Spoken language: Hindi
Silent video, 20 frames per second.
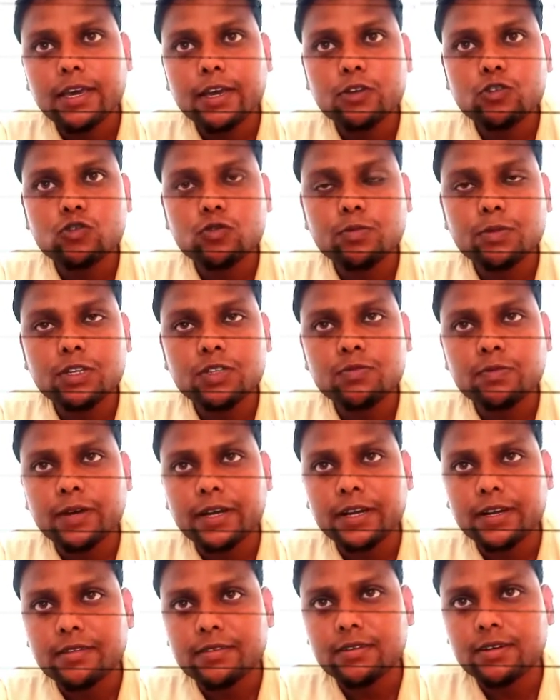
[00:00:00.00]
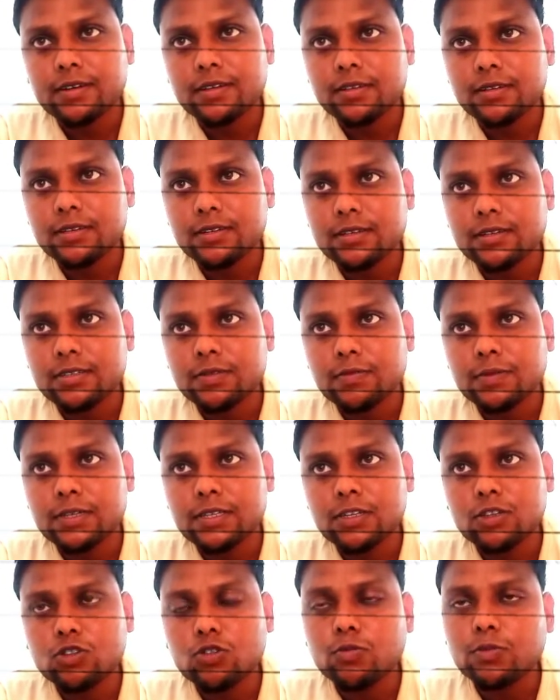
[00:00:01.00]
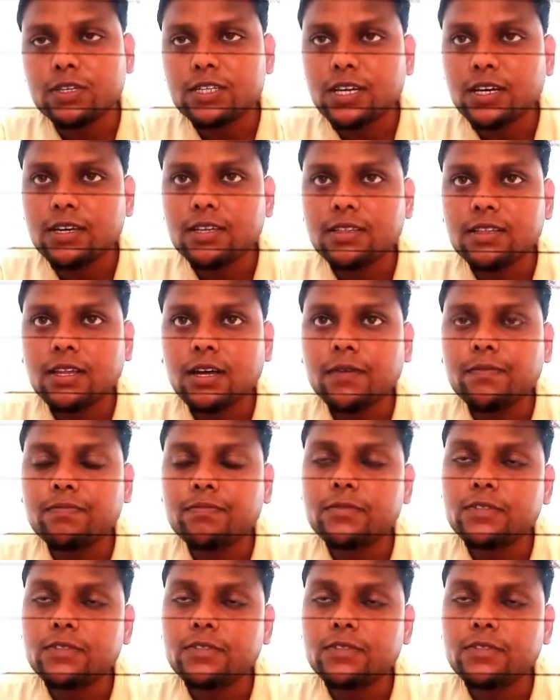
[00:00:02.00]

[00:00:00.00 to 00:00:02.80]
एक सौ बीस माइनस कर दीजिए इसमें से तो बचा कितना